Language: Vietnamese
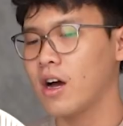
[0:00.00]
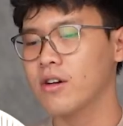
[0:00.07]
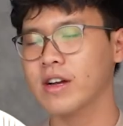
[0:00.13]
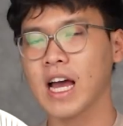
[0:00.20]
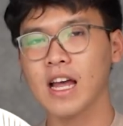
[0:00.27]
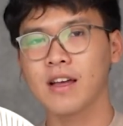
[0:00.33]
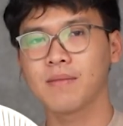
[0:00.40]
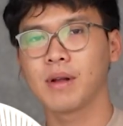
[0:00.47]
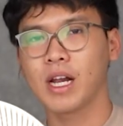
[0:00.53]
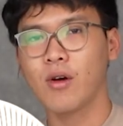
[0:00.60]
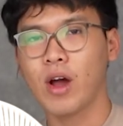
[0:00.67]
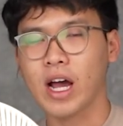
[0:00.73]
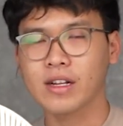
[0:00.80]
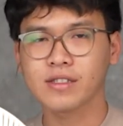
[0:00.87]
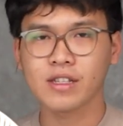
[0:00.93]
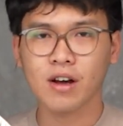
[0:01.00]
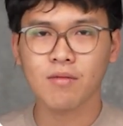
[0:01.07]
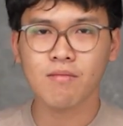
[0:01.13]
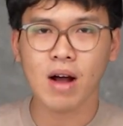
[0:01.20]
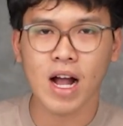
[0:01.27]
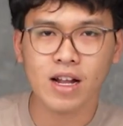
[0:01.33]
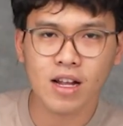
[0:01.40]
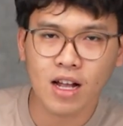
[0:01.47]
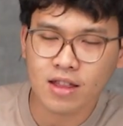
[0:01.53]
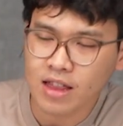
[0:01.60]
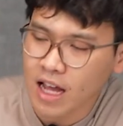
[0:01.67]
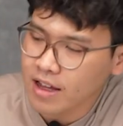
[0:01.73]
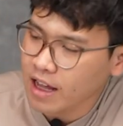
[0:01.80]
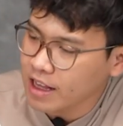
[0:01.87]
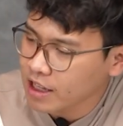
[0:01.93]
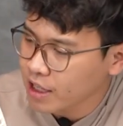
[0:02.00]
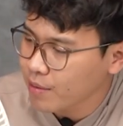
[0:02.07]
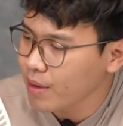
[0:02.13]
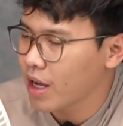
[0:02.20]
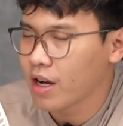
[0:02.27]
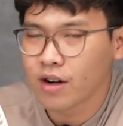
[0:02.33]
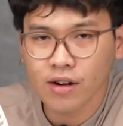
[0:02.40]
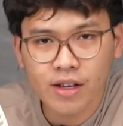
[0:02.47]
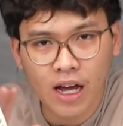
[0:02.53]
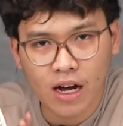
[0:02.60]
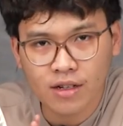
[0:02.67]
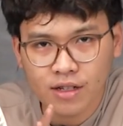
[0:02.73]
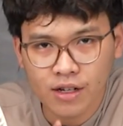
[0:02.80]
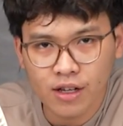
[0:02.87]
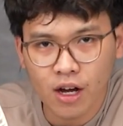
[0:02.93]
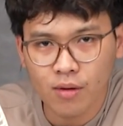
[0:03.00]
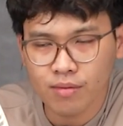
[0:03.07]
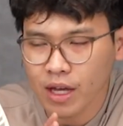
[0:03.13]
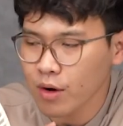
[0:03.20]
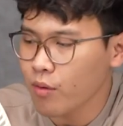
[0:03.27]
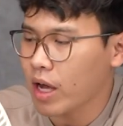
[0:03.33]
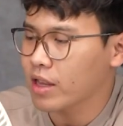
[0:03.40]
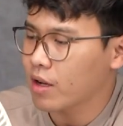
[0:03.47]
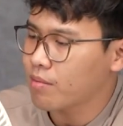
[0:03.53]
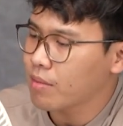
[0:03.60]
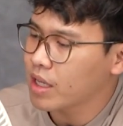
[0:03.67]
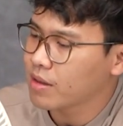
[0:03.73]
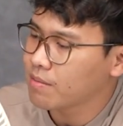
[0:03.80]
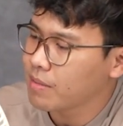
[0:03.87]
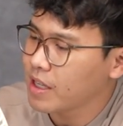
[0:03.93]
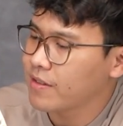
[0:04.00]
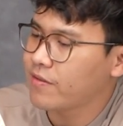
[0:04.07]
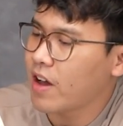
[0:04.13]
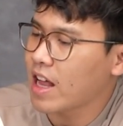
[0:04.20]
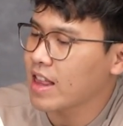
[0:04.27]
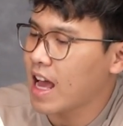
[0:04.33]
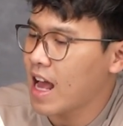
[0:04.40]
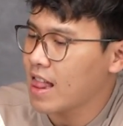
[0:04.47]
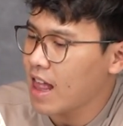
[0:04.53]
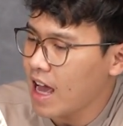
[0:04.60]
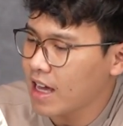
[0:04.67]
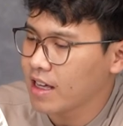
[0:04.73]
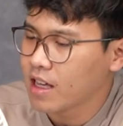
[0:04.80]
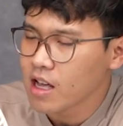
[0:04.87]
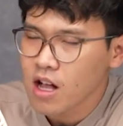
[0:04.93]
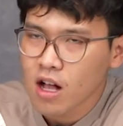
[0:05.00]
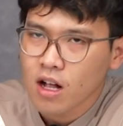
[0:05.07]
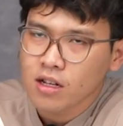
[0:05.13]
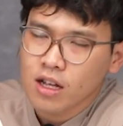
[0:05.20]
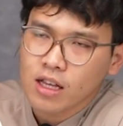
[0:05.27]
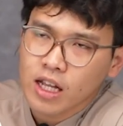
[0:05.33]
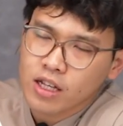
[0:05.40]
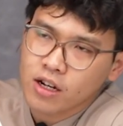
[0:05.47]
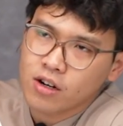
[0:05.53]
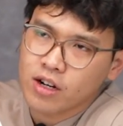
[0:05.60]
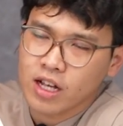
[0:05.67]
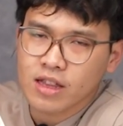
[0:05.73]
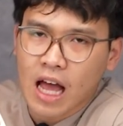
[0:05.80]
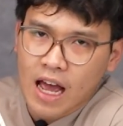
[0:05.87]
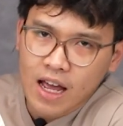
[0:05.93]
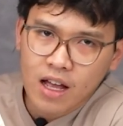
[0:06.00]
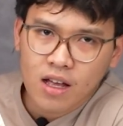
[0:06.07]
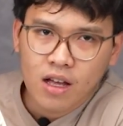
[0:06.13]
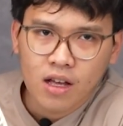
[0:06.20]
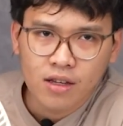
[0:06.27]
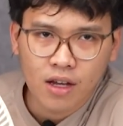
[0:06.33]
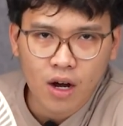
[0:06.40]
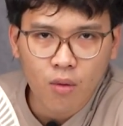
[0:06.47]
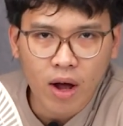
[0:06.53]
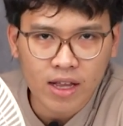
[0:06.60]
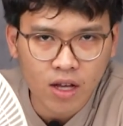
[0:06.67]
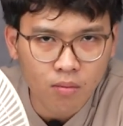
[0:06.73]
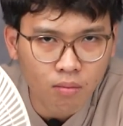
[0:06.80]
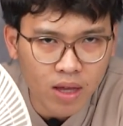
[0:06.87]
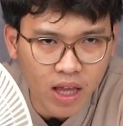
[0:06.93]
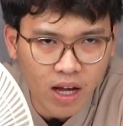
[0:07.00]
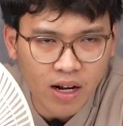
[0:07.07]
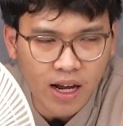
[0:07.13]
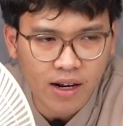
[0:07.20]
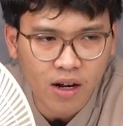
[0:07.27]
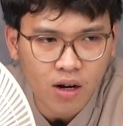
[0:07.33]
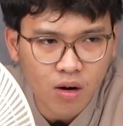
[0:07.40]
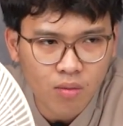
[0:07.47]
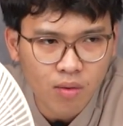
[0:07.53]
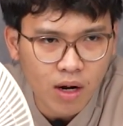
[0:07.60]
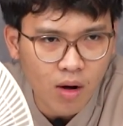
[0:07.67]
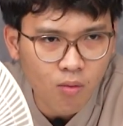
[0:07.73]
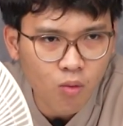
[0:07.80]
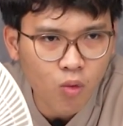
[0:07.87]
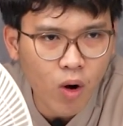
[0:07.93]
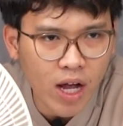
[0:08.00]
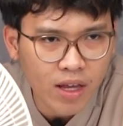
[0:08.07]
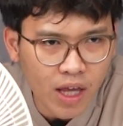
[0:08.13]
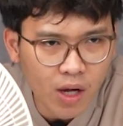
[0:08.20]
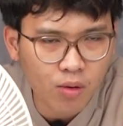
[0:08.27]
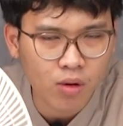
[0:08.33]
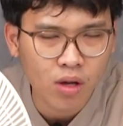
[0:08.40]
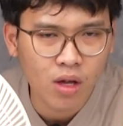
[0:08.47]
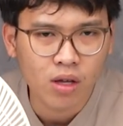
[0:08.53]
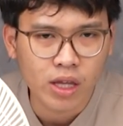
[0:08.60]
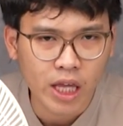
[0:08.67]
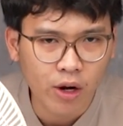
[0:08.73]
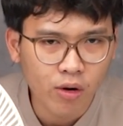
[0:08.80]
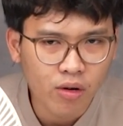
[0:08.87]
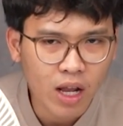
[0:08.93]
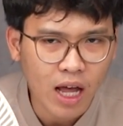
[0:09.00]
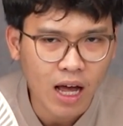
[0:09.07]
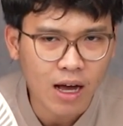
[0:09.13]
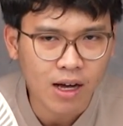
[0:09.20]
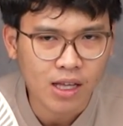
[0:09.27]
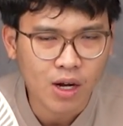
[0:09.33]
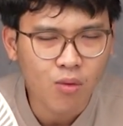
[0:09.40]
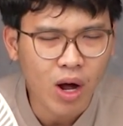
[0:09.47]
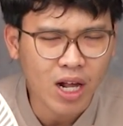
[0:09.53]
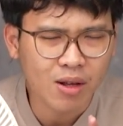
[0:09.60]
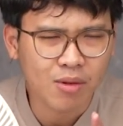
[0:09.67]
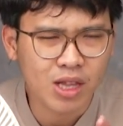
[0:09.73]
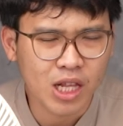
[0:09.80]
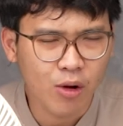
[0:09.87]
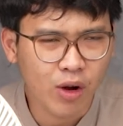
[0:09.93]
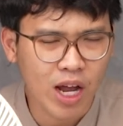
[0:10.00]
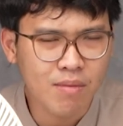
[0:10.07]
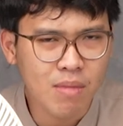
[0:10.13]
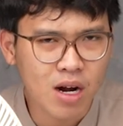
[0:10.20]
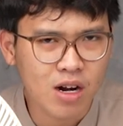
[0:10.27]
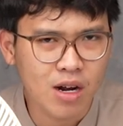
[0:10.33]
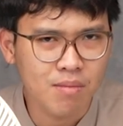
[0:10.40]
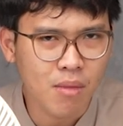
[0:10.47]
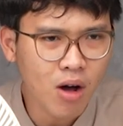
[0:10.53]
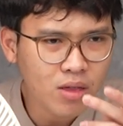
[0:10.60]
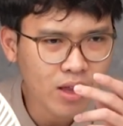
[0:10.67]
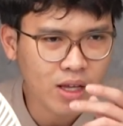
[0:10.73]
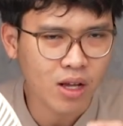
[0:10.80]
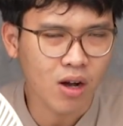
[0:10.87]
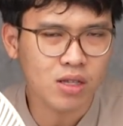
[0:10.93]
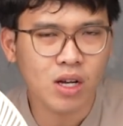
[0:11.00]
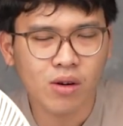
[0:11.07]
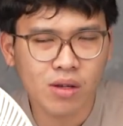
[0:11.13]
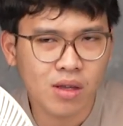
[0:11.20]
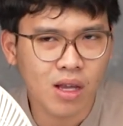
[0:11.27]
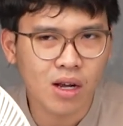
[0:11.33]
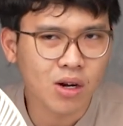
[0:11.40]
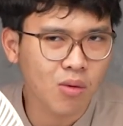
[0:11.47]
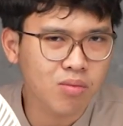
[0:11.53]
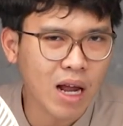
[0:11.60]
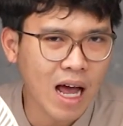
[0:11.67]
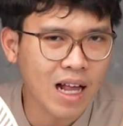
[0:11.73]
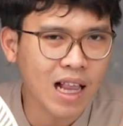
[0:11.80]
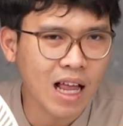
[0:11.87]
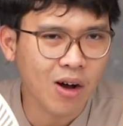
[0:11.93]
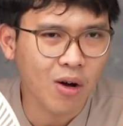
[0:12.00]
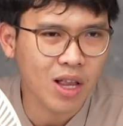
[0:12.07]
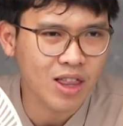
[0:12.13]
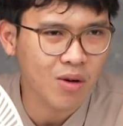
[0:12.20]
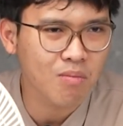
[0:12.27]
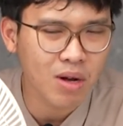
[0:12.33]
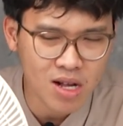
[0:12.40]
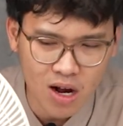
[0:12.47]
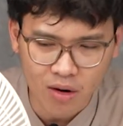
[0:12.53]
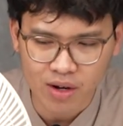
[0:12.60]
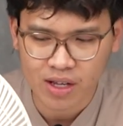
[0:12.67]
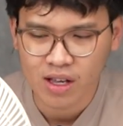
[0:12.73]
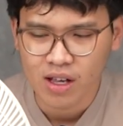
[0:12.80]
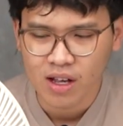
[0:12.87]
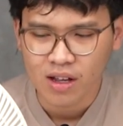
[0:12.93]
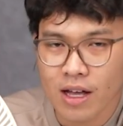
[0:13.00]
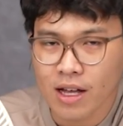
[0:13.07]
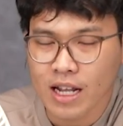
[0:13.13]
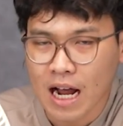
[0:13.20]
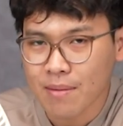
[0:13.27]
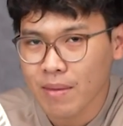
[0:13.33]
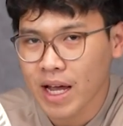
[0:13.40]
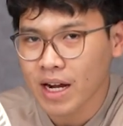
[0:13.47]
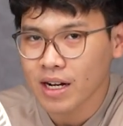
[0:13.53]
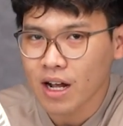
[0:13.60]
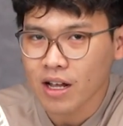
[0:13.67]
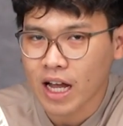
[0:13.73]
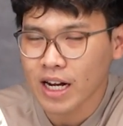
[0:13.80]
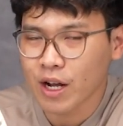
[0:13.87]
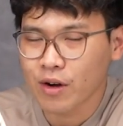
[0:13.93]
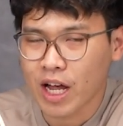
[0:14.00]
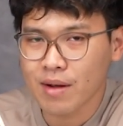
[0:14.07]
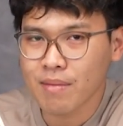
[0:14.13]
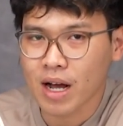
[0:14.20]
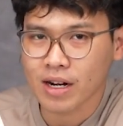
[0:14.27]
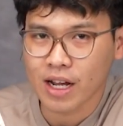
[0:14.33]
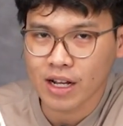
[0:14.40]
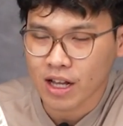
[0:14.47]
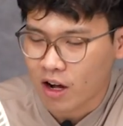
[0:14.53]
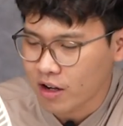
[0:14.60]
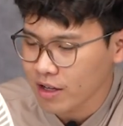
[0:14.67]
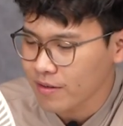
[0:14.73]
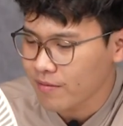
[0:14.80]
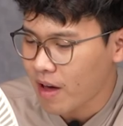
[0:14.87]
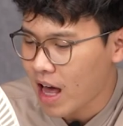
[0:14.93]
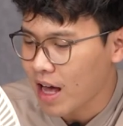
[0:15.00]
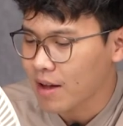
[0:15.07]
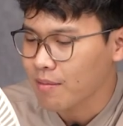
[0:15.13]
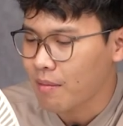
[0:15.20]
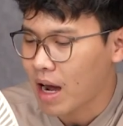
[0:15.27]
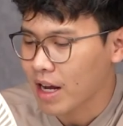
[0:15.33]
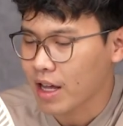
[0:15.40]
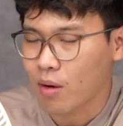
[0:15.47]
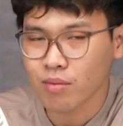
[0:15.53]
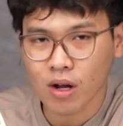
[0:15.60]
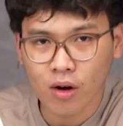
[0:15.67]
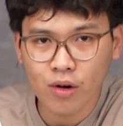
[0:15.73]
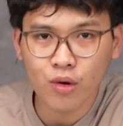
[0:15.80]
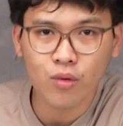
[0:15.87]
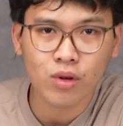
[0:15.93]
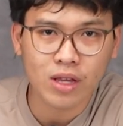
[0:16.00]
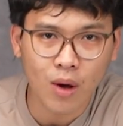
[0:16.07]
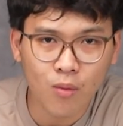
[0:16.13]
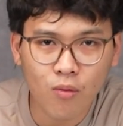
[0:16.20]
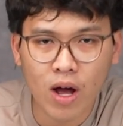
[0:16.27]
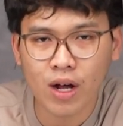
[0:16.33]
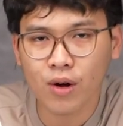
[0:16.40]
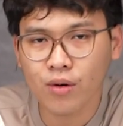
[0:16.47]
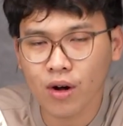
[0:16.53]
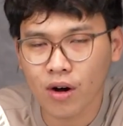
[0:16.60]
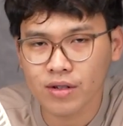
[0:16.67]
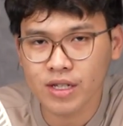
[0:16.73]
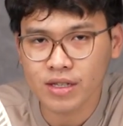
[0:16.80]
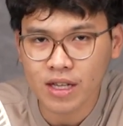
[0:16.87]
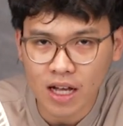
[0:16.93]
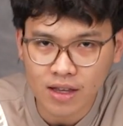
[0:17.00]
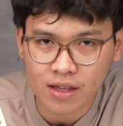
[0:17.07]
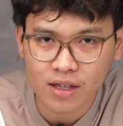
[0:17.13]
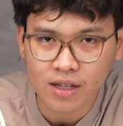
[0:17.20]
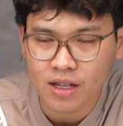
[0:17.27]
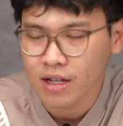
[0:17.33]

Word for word: Ok, mình đã hoàn thành xong bài trên tay nhanh cũng như hướng dẫn sử dụng chiếc quạt thông minh Mi Fan hai Lite. Trên thị trường hiện tại á, những cái quạt thông minh như thế này nó cũng không quá nhiều, chỉ là những quạt điều khiển bằng remote này nọ thôi, nó cũng đã là gọi là thông minh rồi. Đặc biệt nó có thể điều khiển bằng điện thoại và bằng giọng nói thông qua Google Assistant.